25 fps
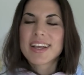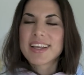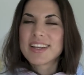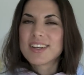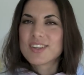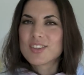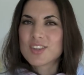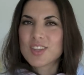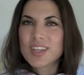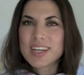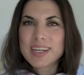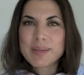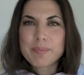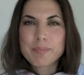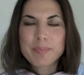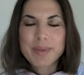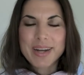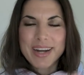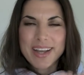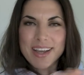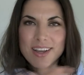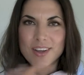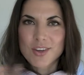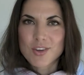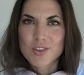que no tiene
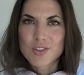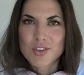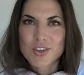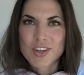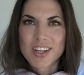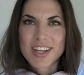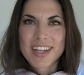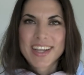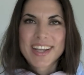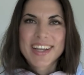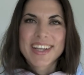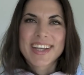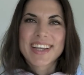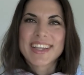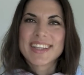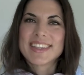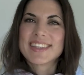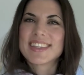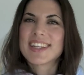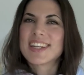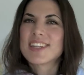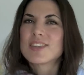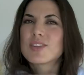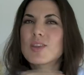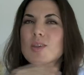parangón que
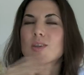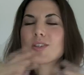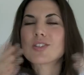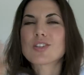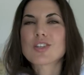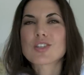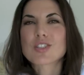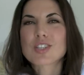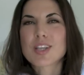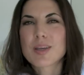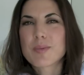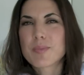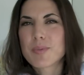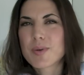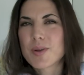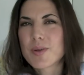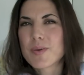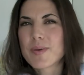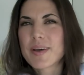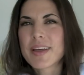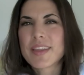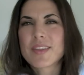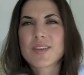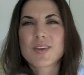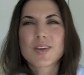entre todos los que he
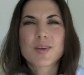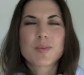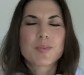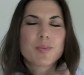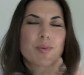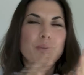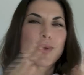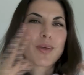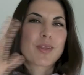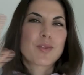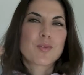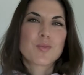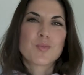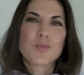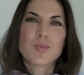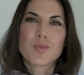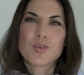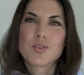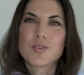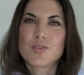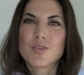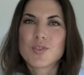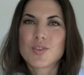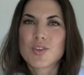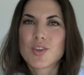probado, que he probado un
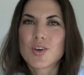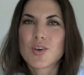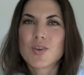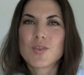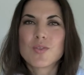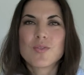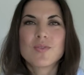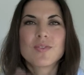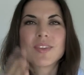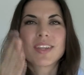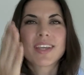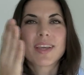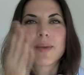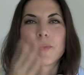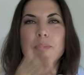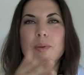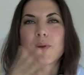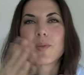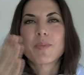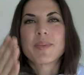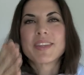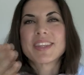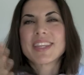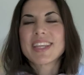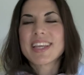montón, que
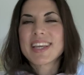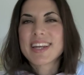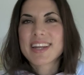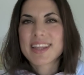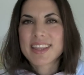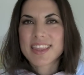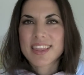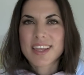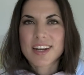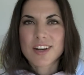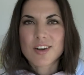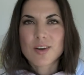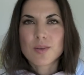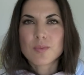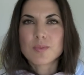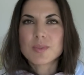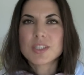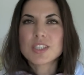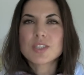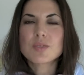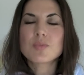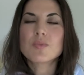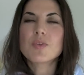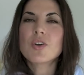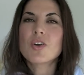prometían hacer lo
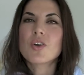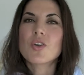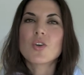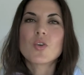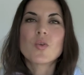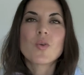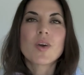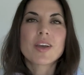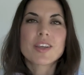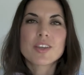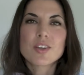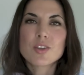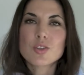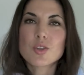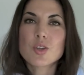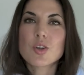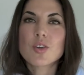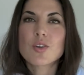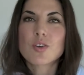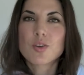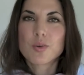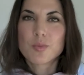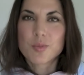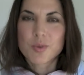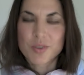mismo, no hay
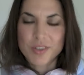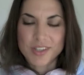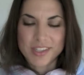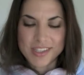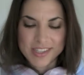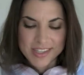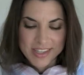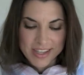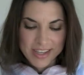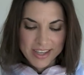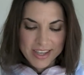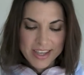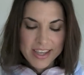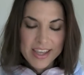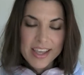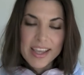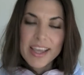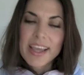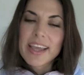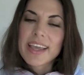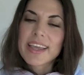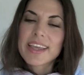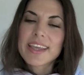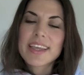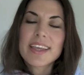otro como este
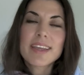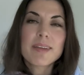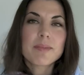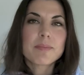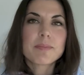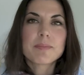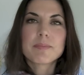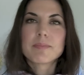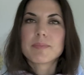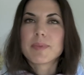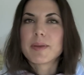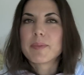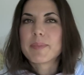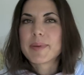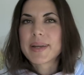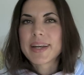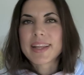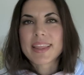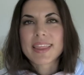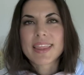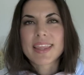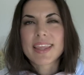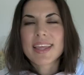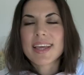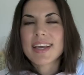y me
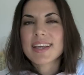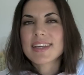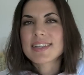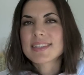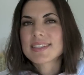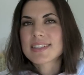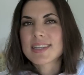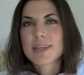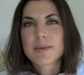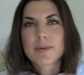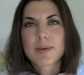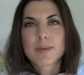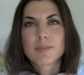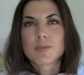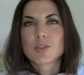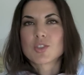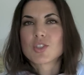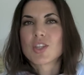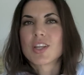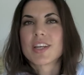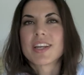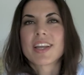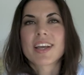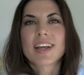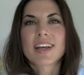parecía que es que vamos,
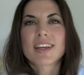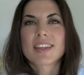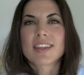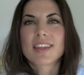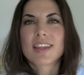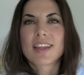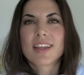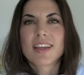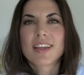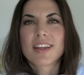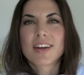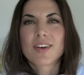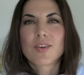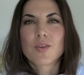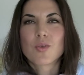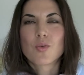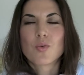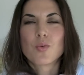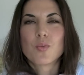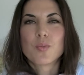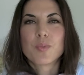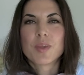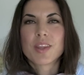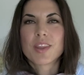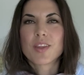tenía que hacer
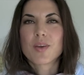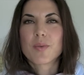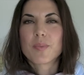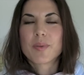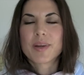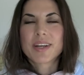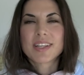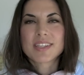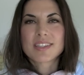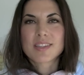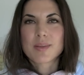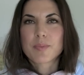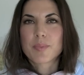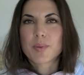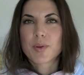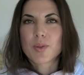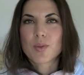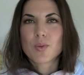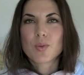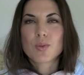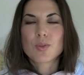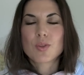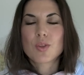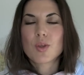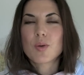un vídeo para este
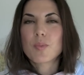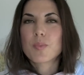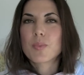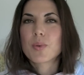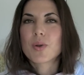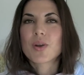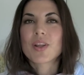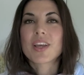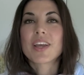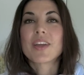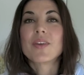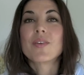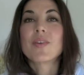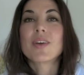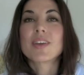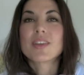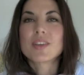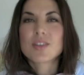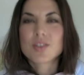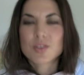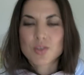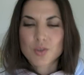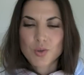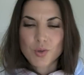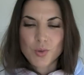producto porque no
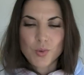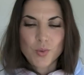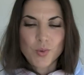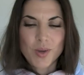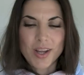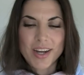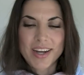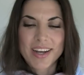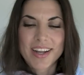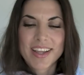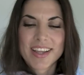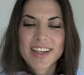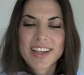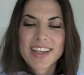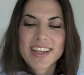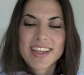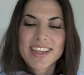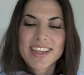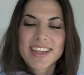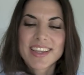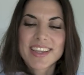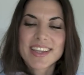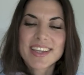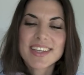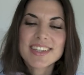hay otro igual.
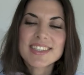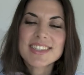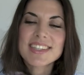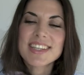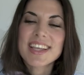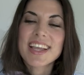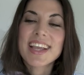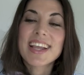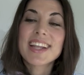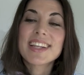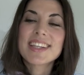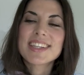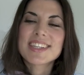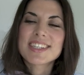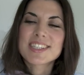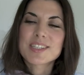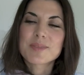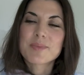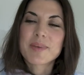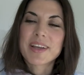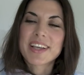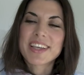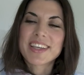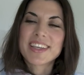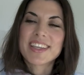Y es el
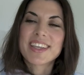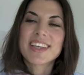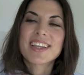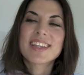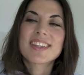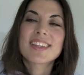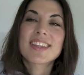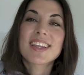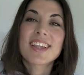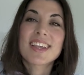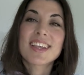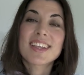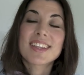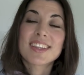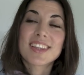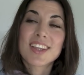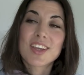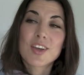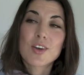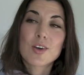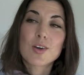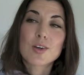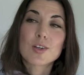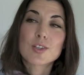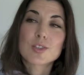desmaquillante
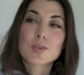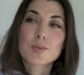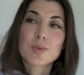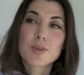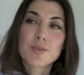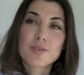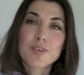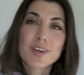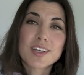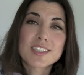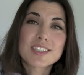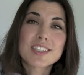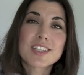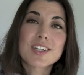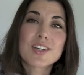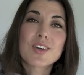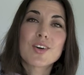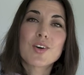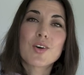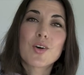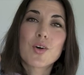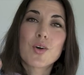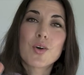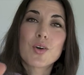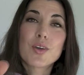de ojos
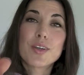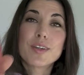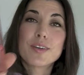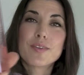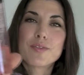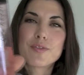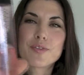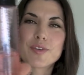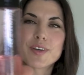bifásico Oil